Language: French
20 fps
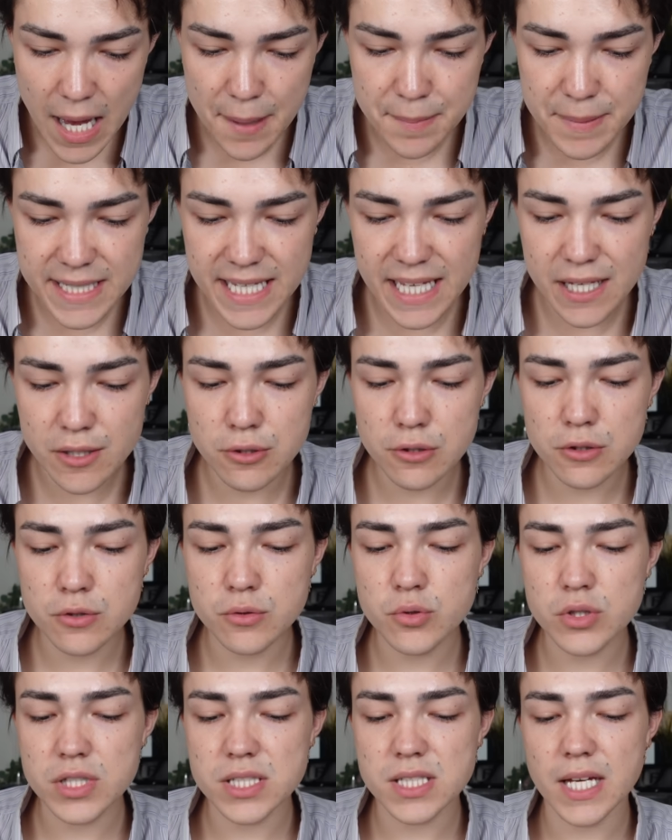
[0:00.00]
Appliquez une
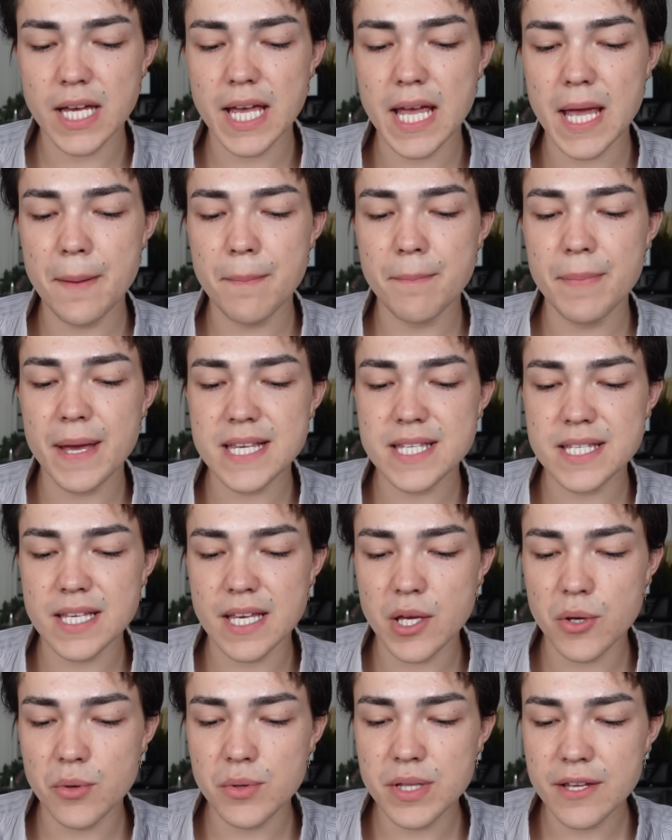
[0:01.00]
couche épaisse
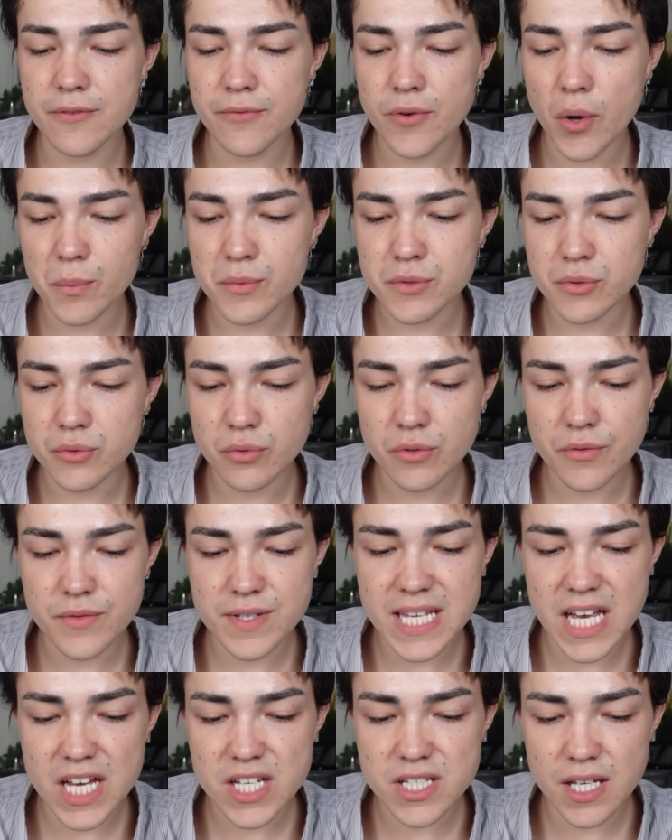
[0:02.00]
et uniforme sur tout le
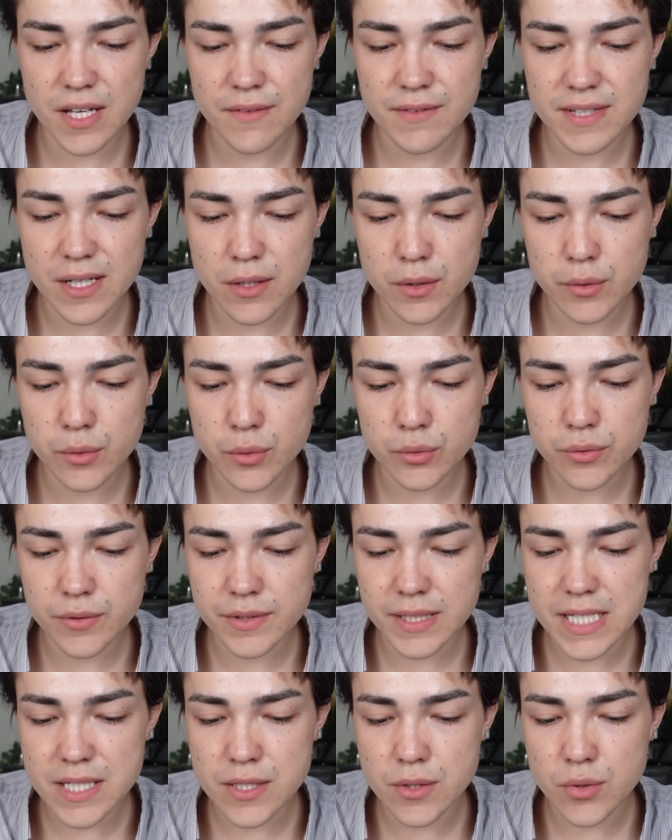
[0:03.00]
visage, évitez le contour
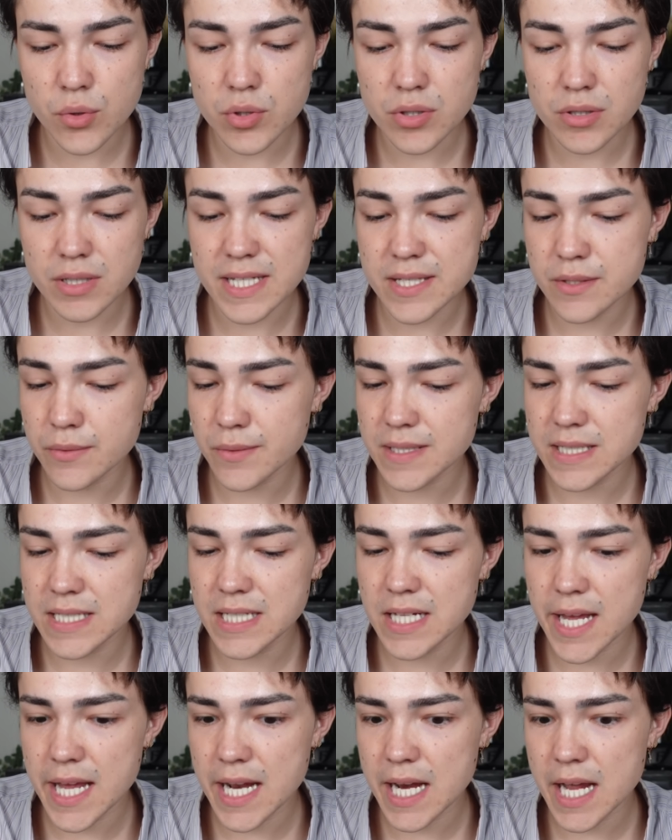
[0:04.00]
des yeux, les
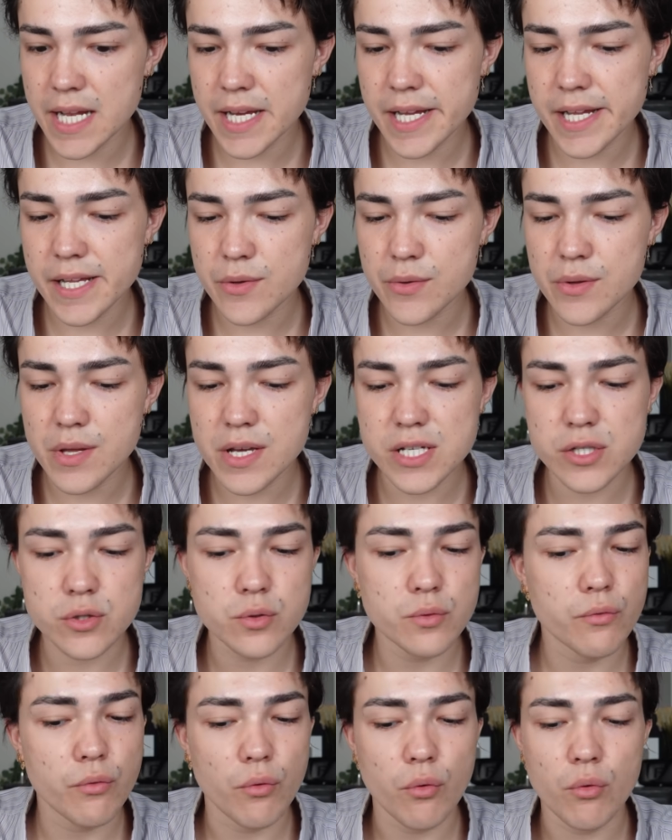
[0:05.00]
sourcils et la ligne des
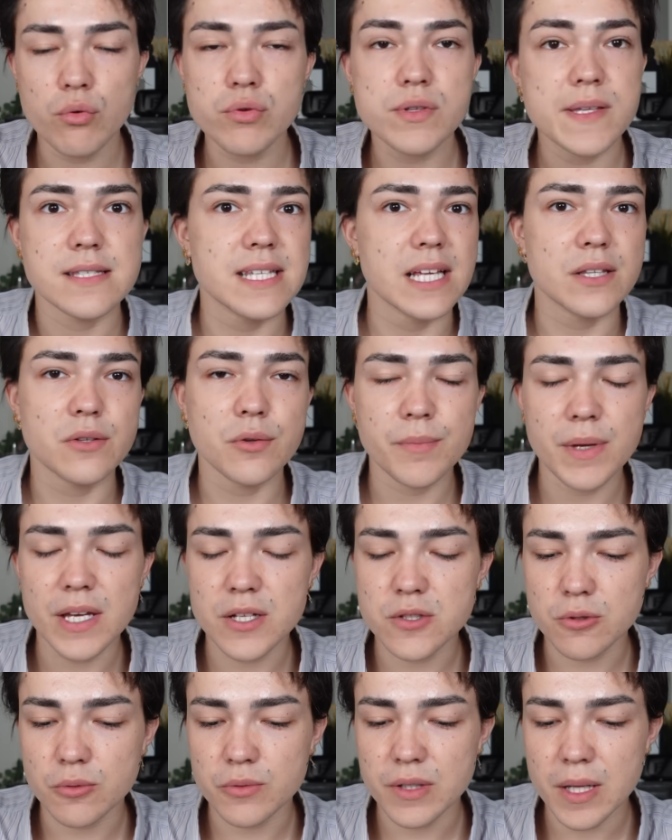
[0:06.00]
cheveux. Ça tombe bien,
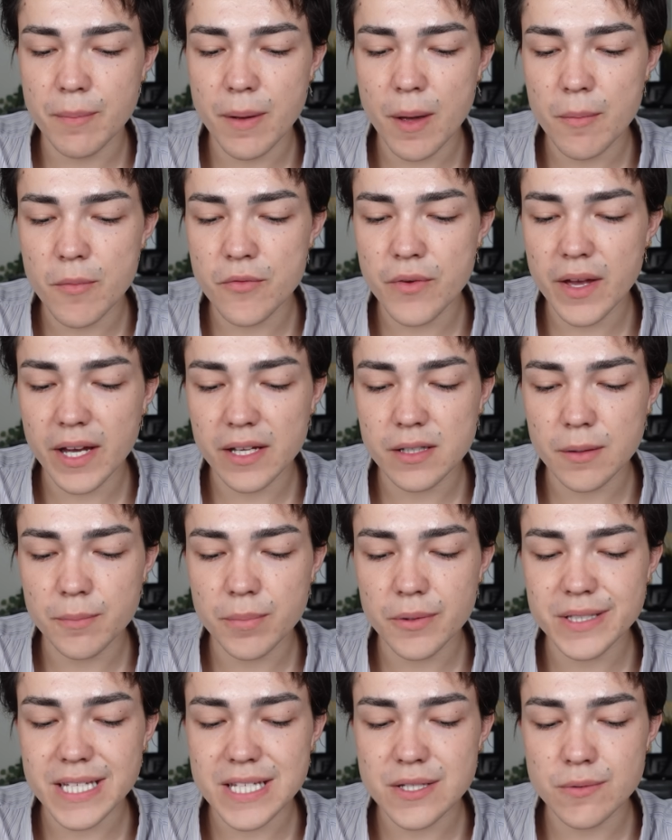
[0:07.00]
je comptais pas me faire une
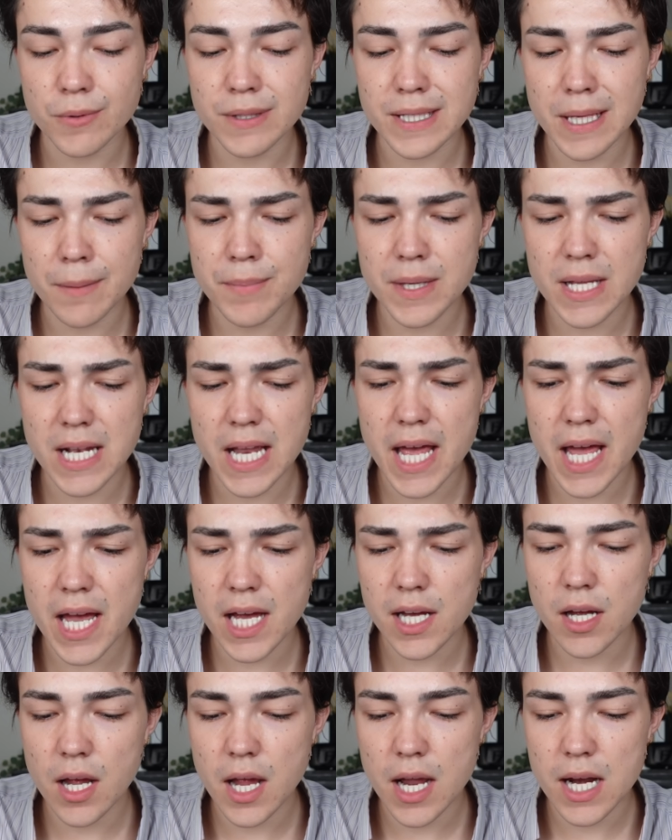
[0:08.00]
implantation
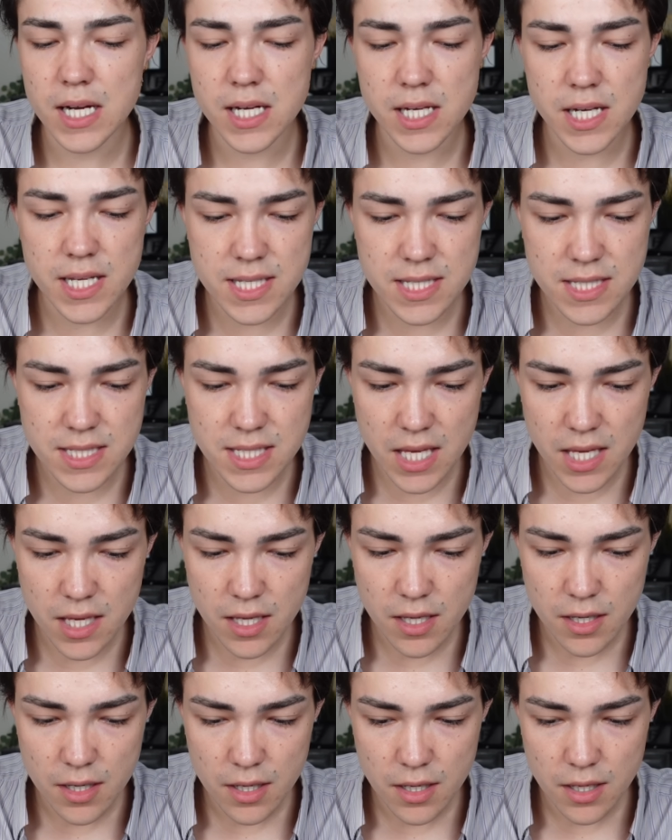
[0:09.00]
capillaire.
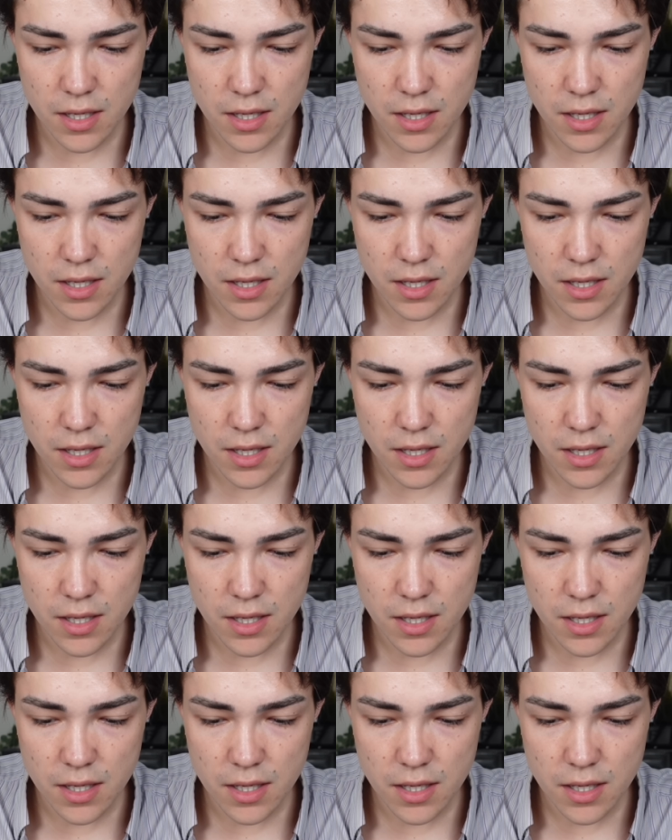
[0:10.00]
Laissez...